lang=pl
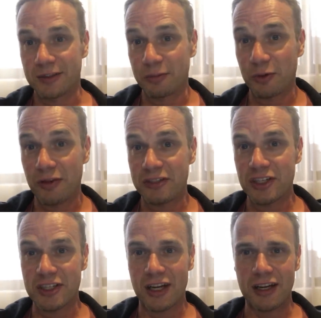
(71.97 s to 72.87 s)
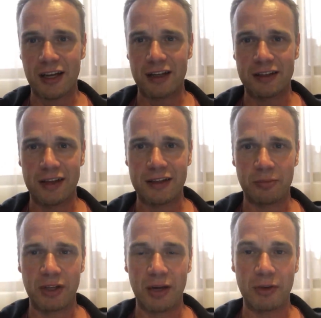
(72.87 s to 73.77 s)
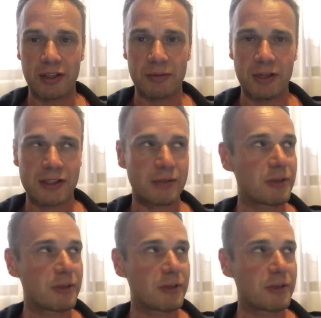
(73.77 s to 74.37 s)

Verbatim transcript: była wycieczka na, na, na piramidy bez,